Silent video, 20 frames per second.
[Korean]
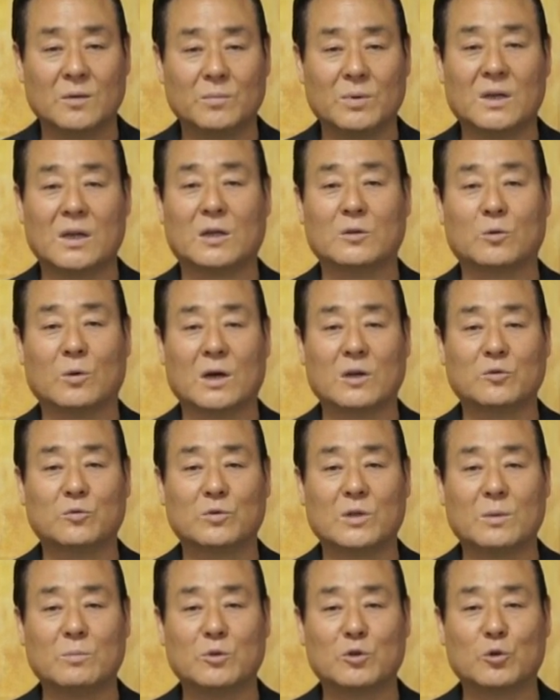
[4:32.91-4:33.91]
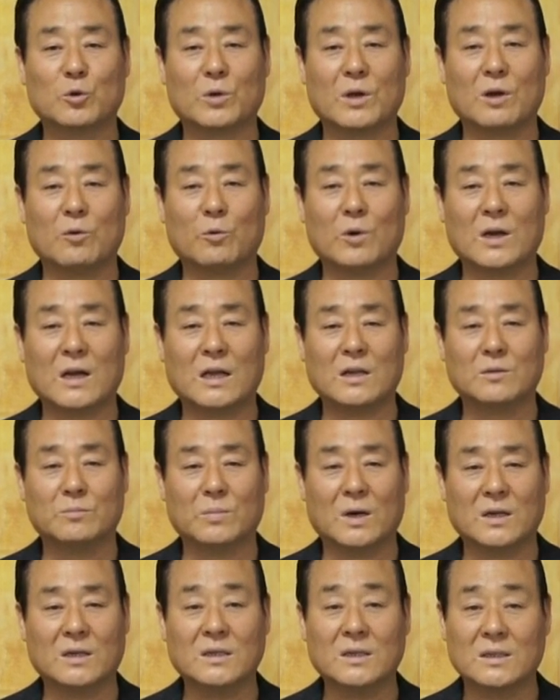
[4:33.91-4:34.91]
빌라도가 유대민족의
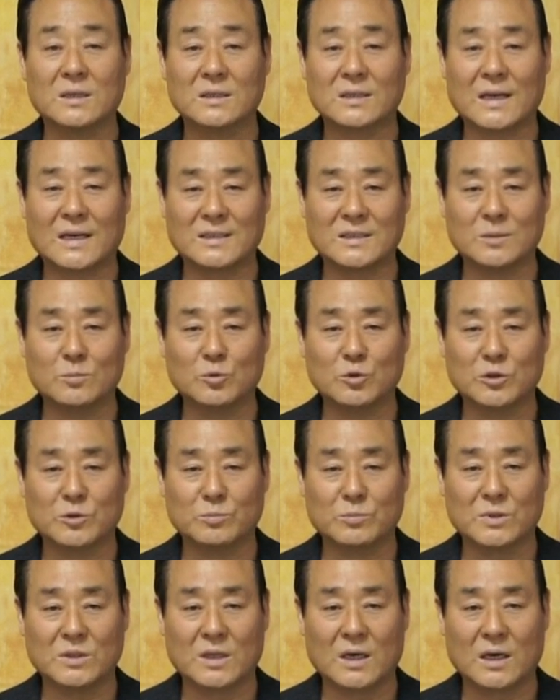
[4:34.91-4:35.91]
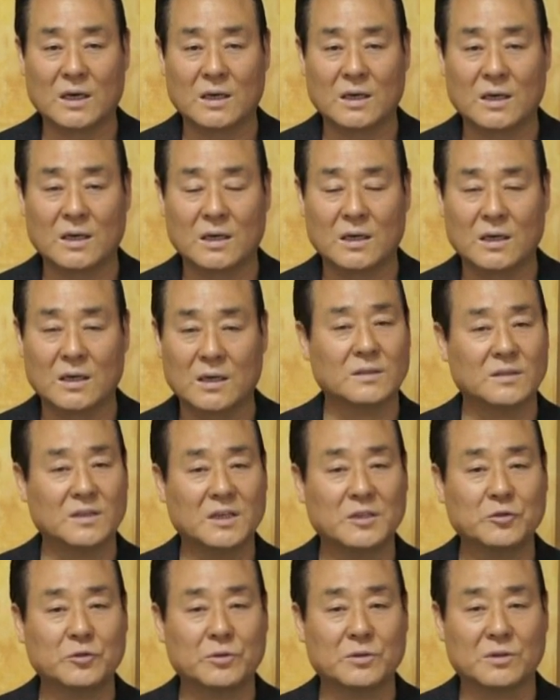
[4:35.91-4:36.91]
원하는 바를 다시 묻습니다.
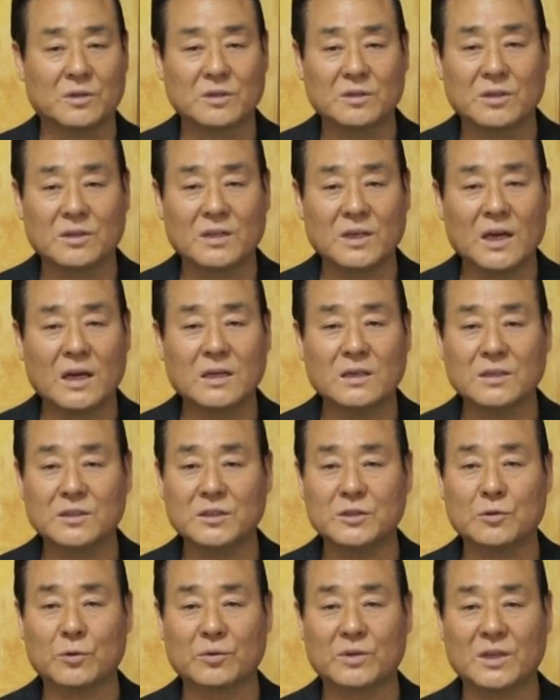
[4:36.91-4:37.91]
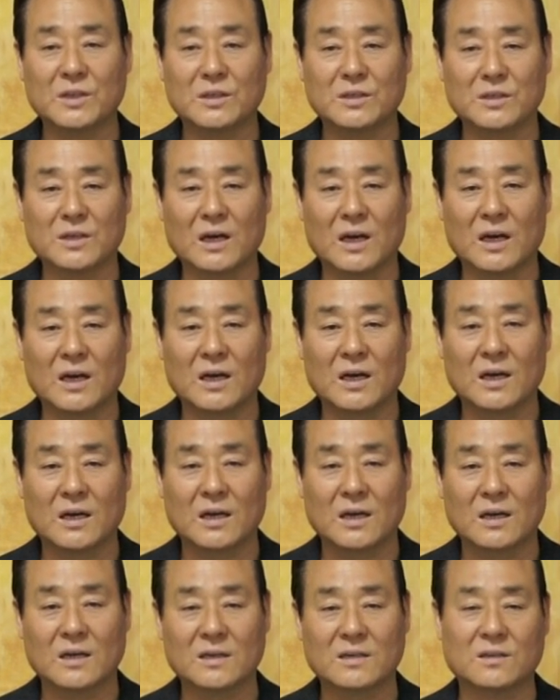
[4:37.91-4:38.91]
예수를 어떻게 하는 것이 좋겠는가
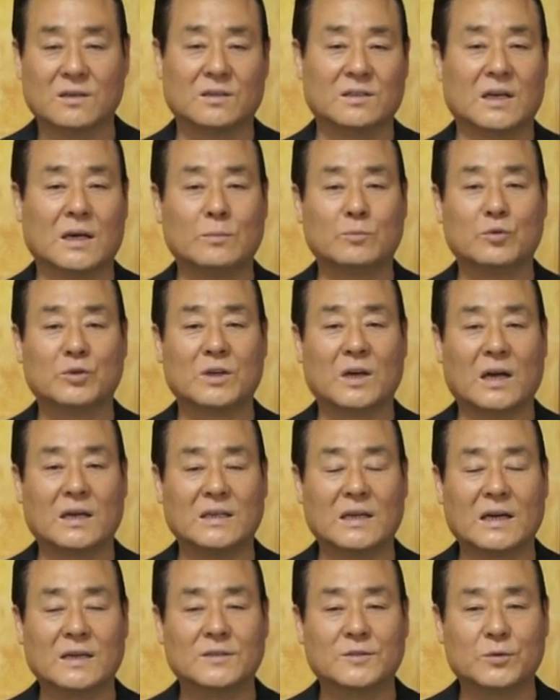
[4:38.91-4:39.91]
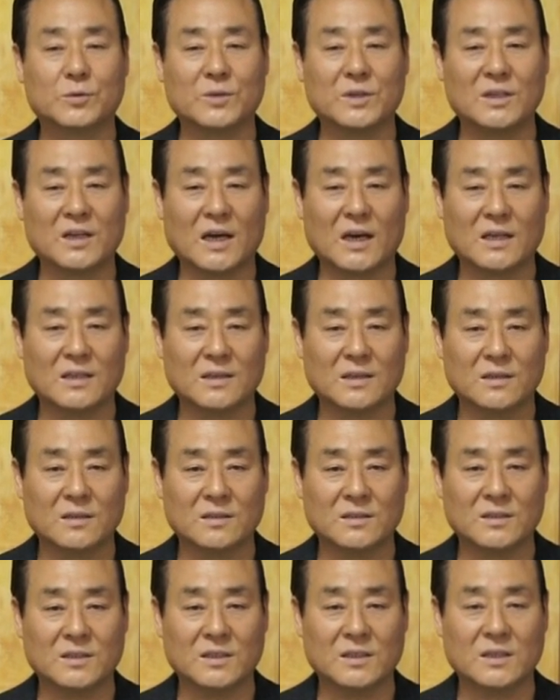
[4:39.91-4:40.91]
그러자 무리가 약속이나 한
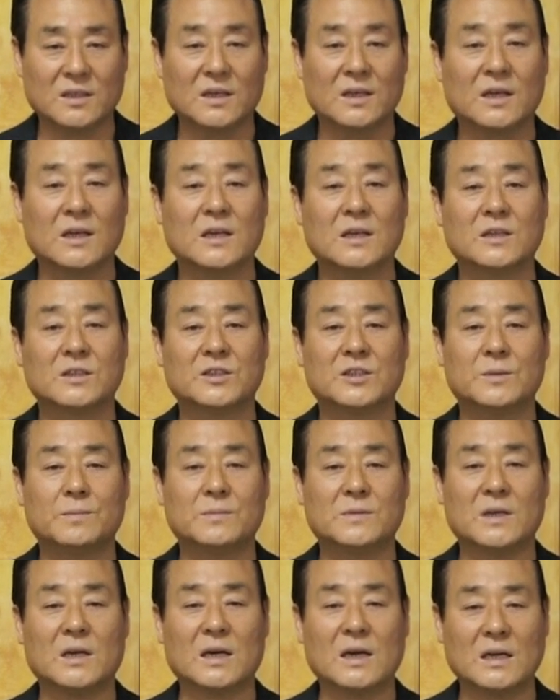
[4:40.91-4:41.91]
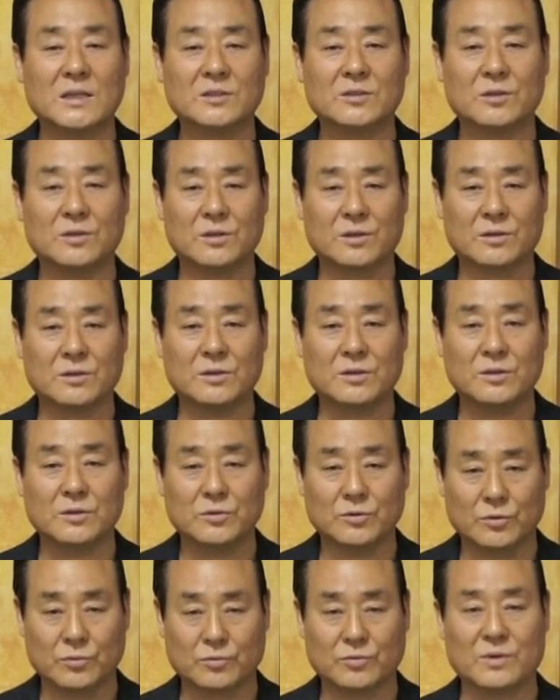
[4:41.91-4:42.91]
듯이 십자가 처형을
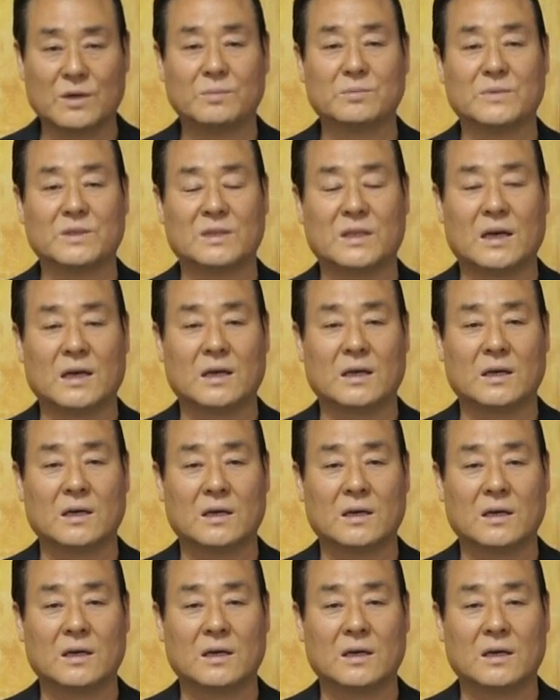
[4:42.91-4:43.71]
요구합니다.